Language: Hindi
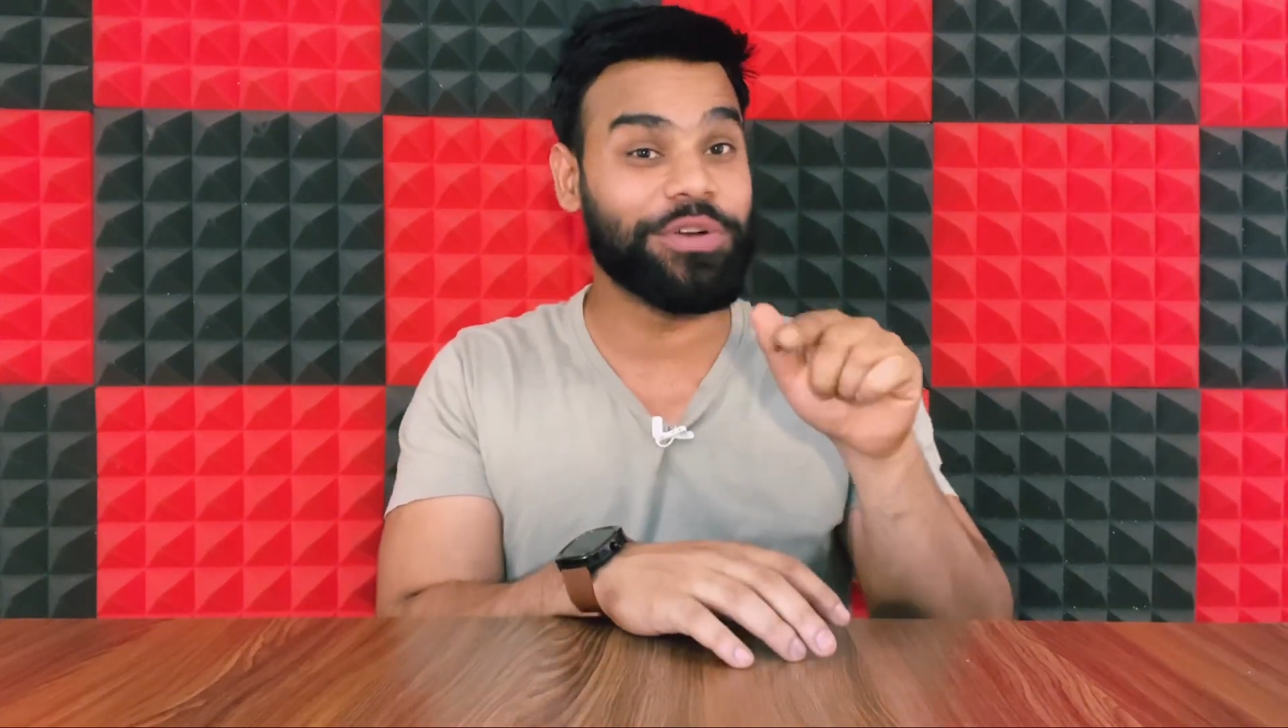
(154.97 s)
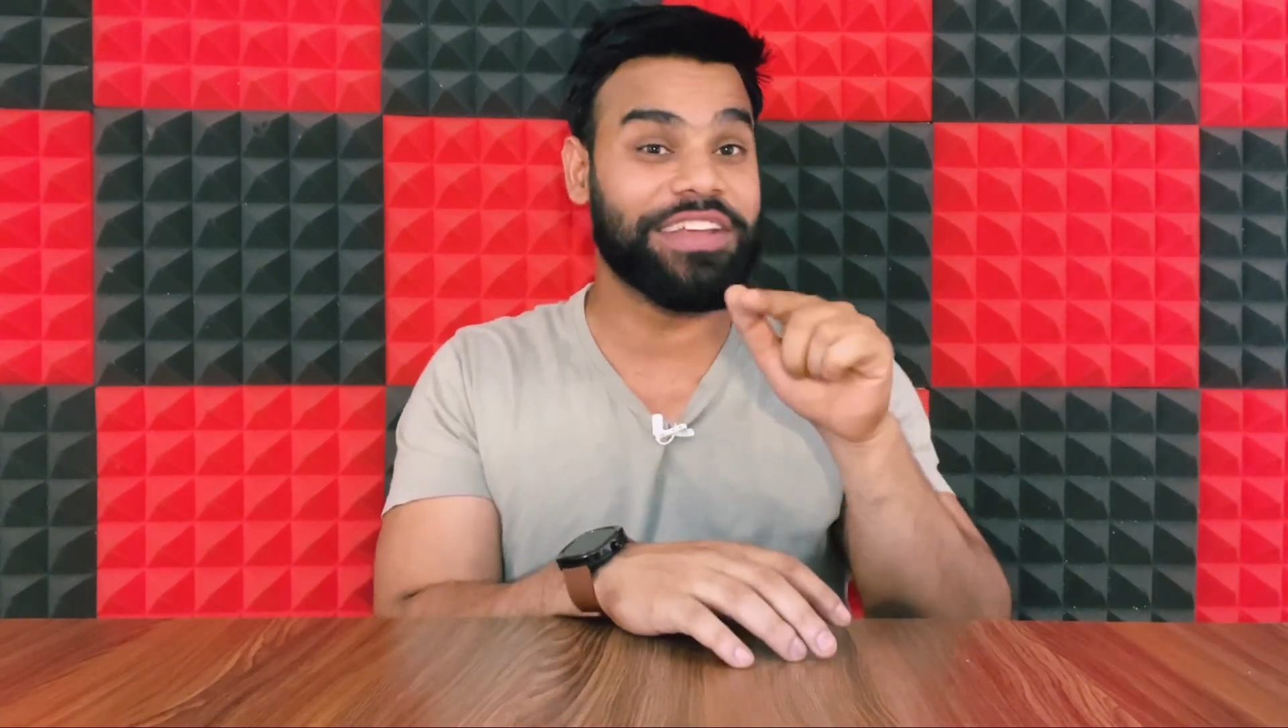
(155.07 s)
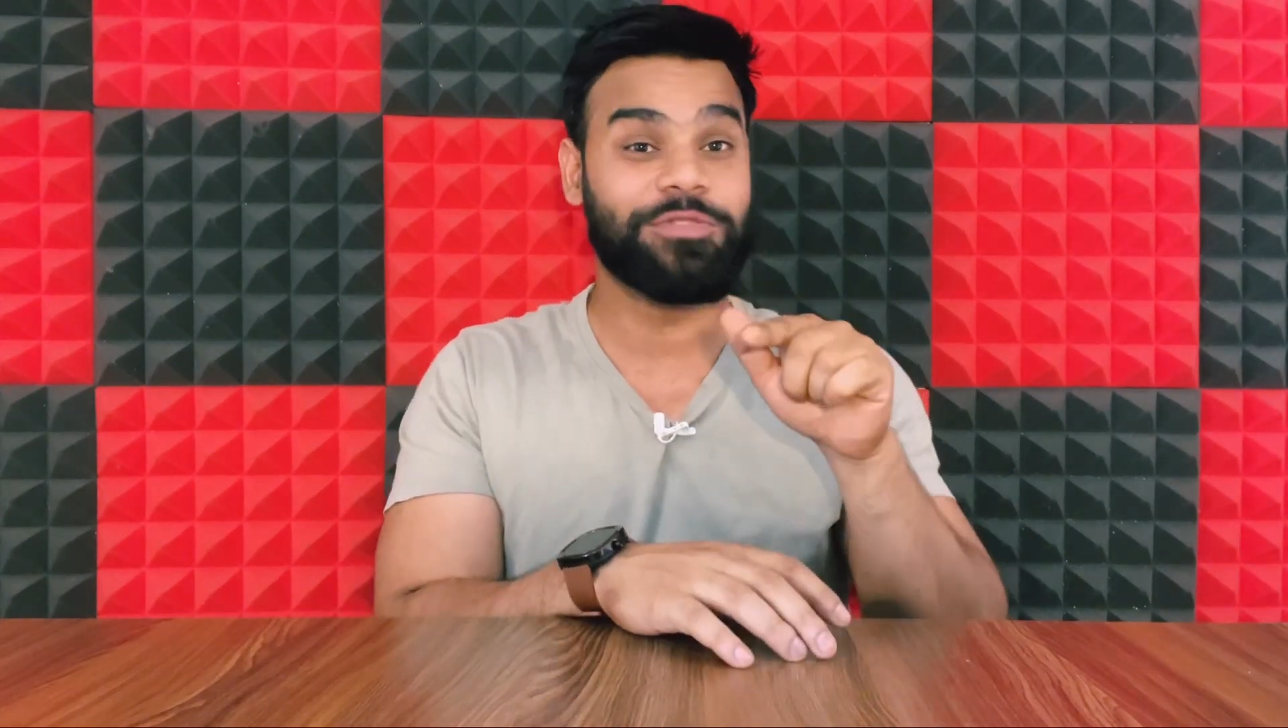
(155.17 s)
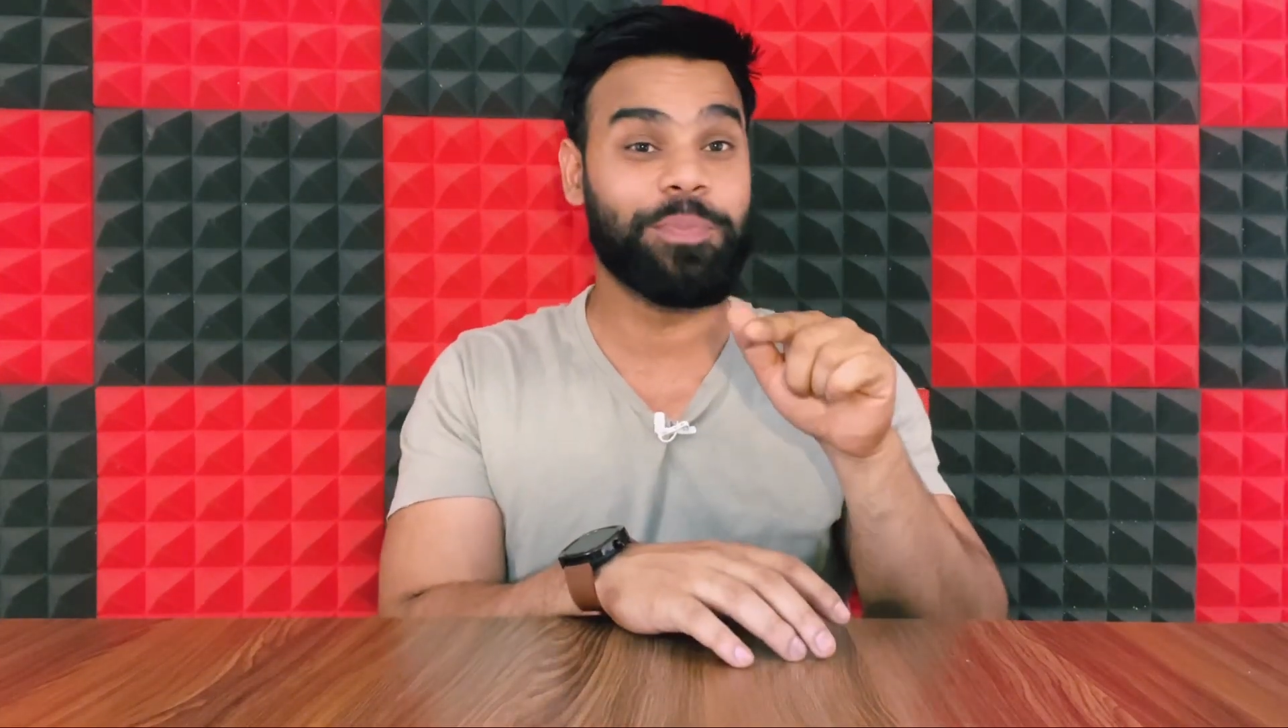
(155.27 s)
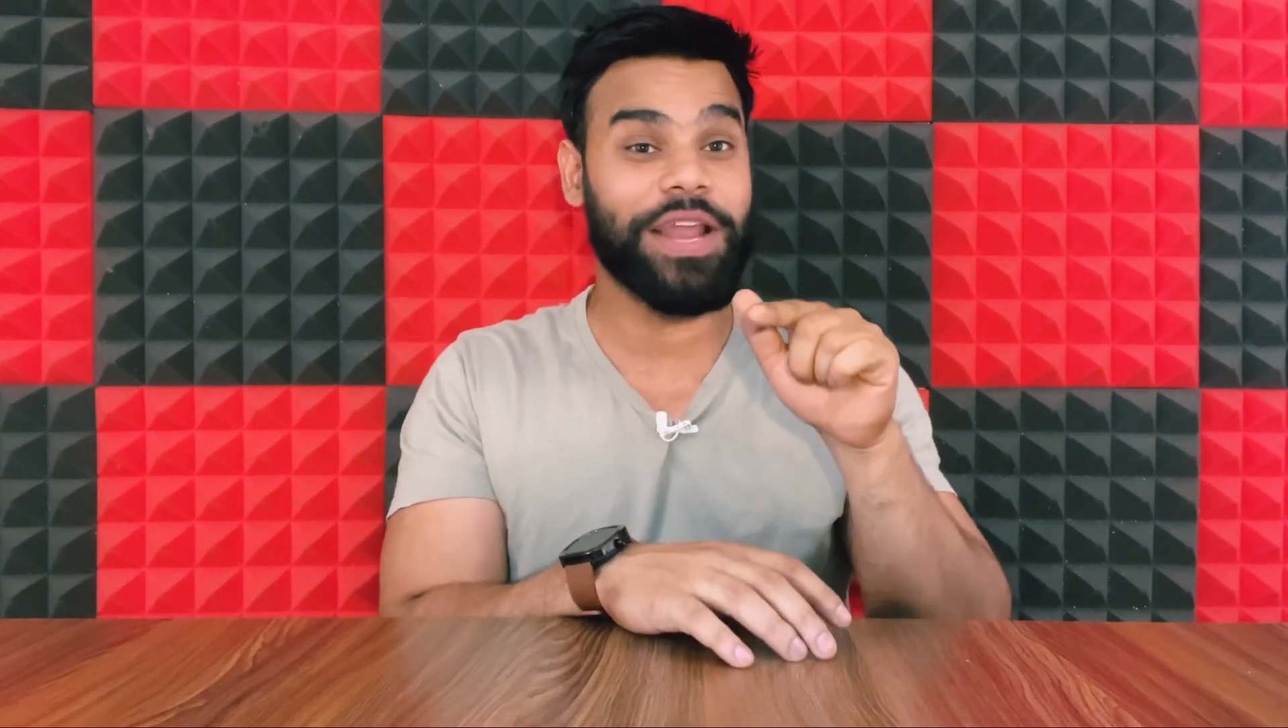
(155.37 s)

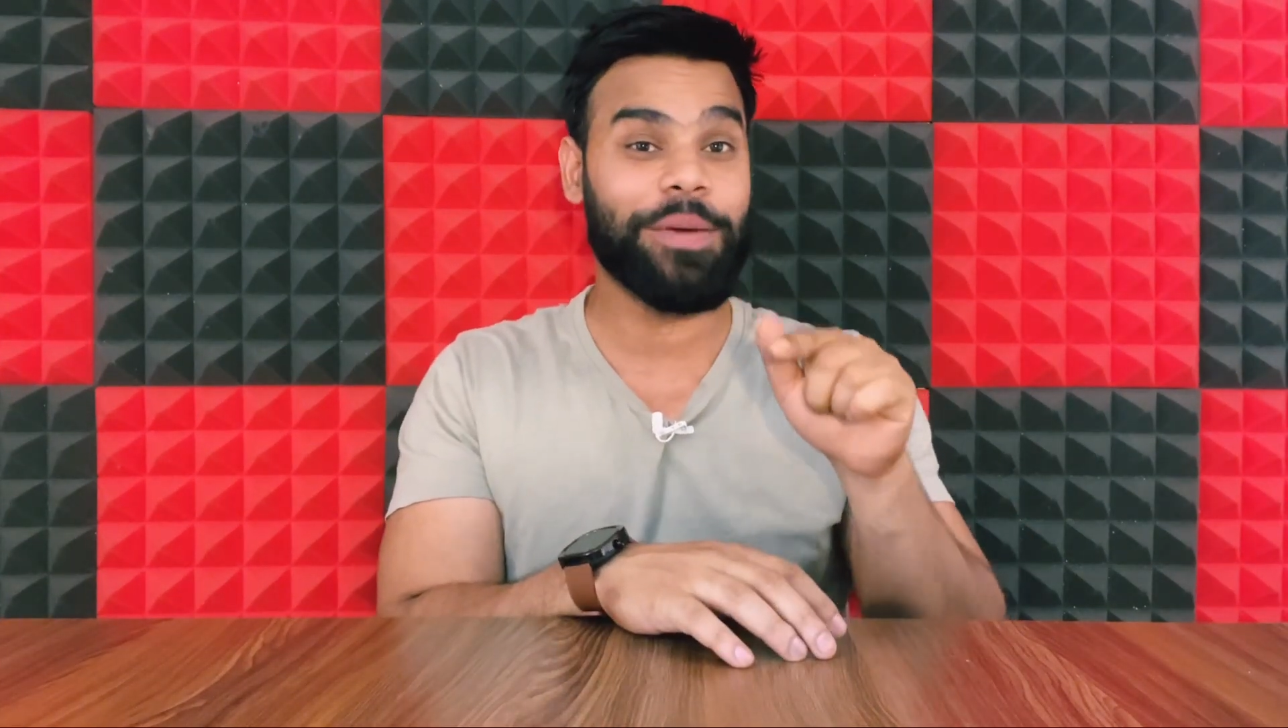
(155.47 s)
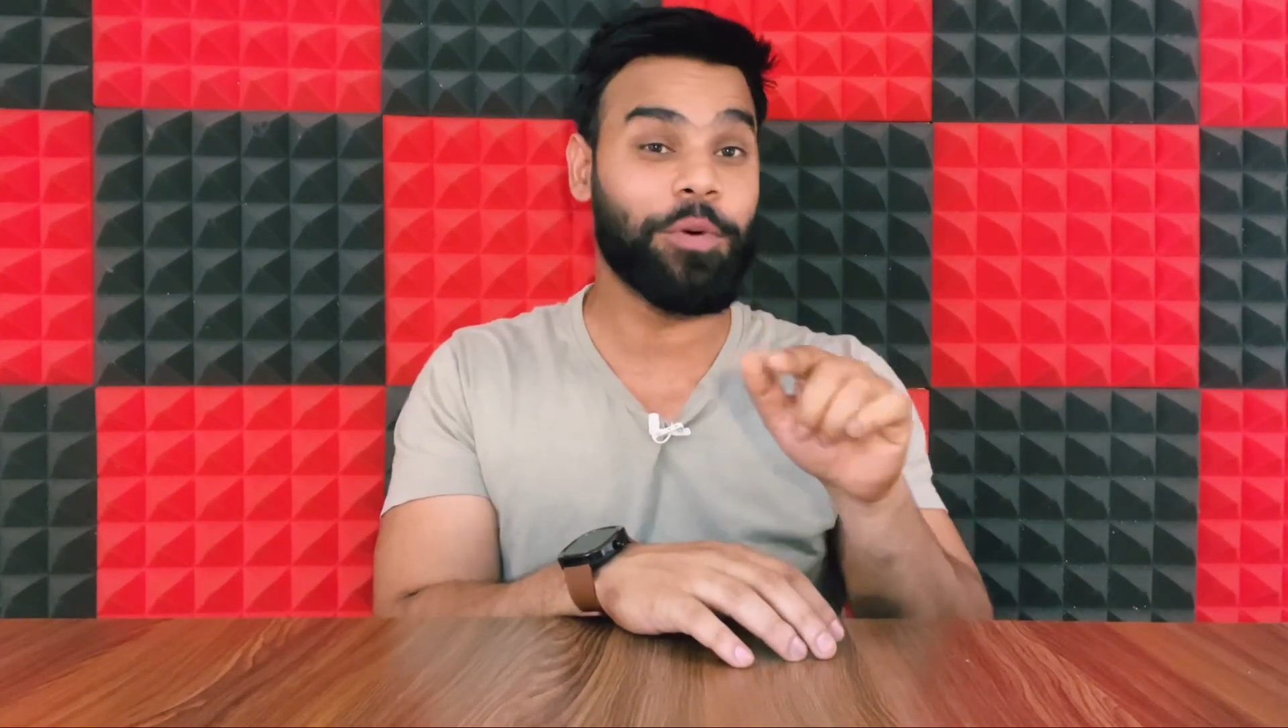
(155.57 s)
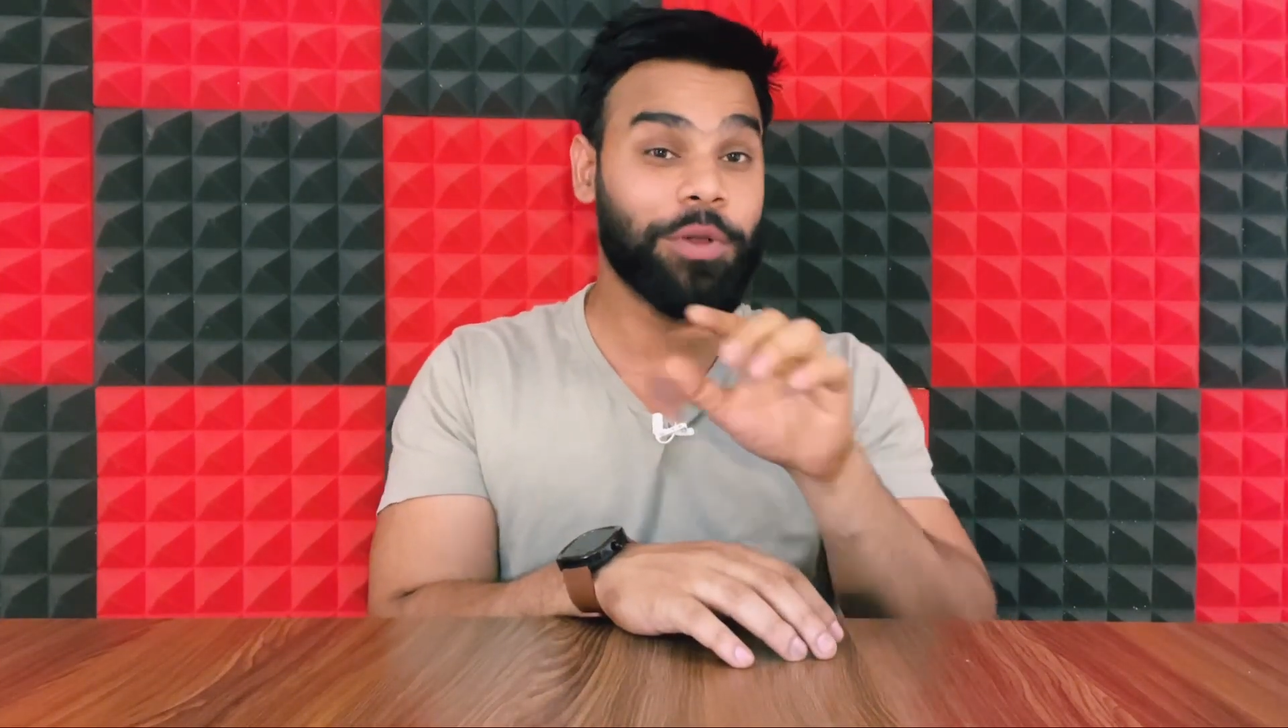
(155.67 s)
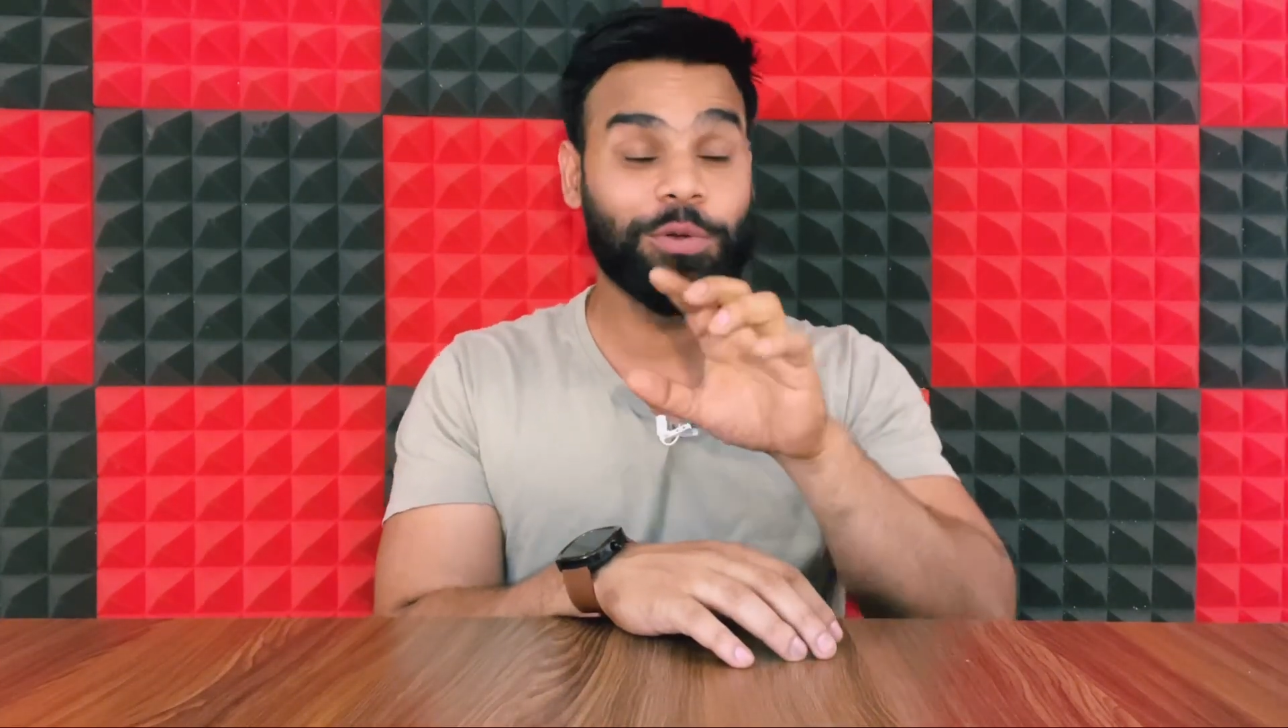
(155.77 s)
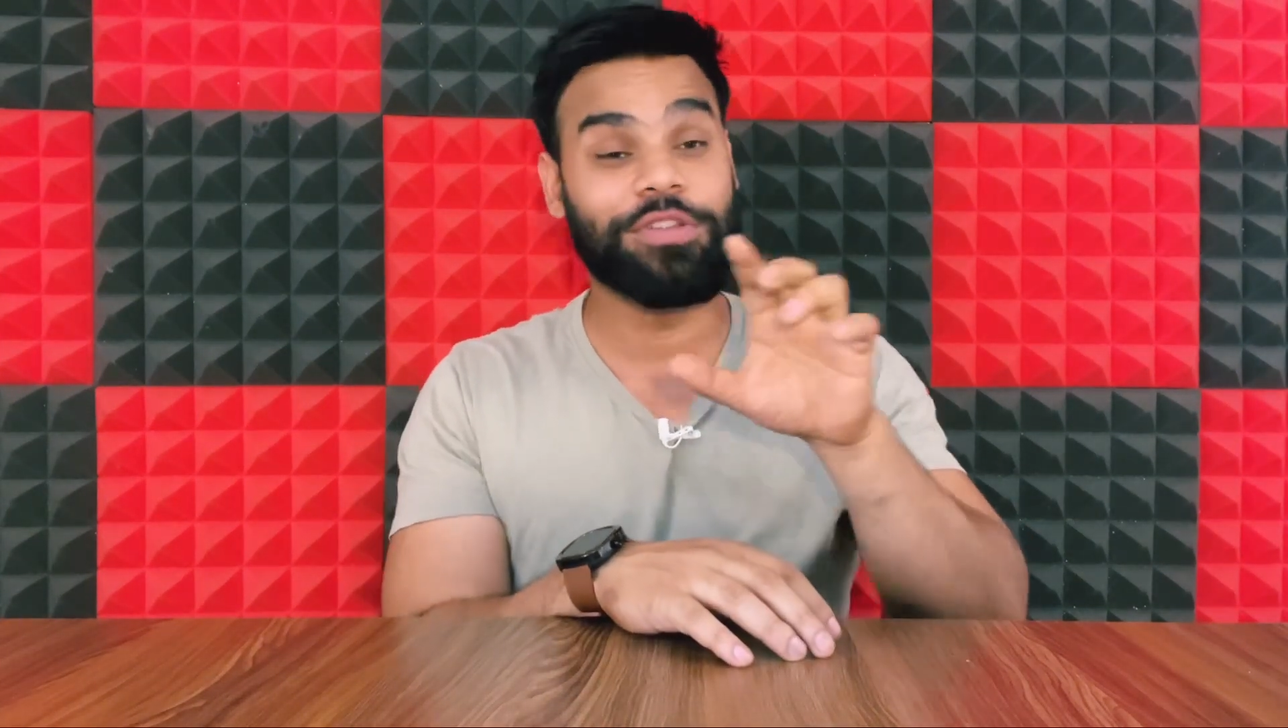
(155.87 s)
डिस्प्ले है वो बिल्कुल